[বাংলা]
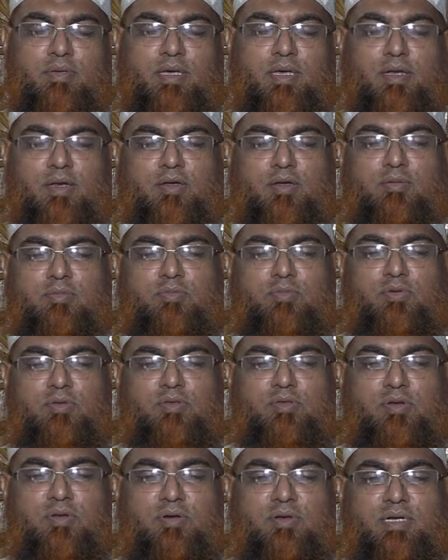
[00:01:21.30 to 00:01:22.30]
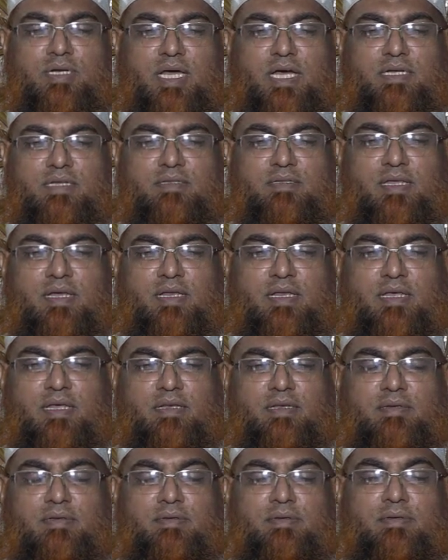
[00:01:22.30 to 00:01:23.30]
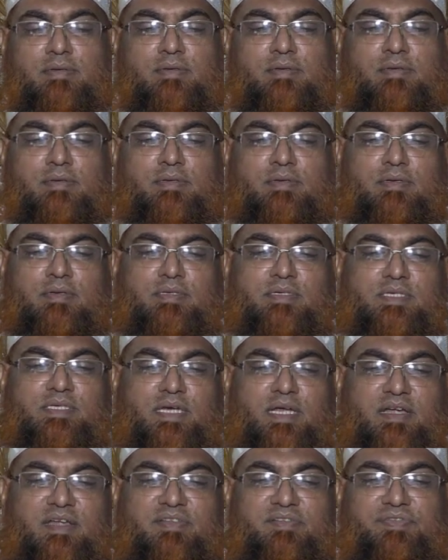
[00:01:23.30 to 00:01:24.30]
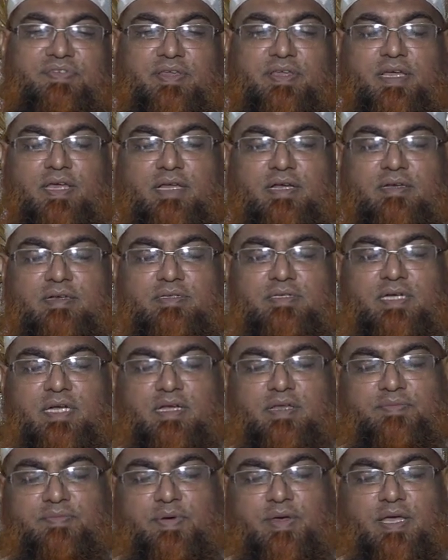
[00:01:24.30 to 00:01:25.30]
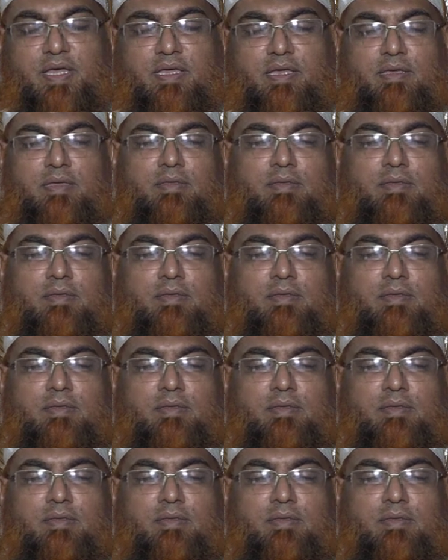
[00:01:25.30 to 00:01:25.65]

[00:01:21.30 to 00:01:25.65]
এরকম দুইজন ডাক্তারের সার্টিফিকেট সার্টিফাই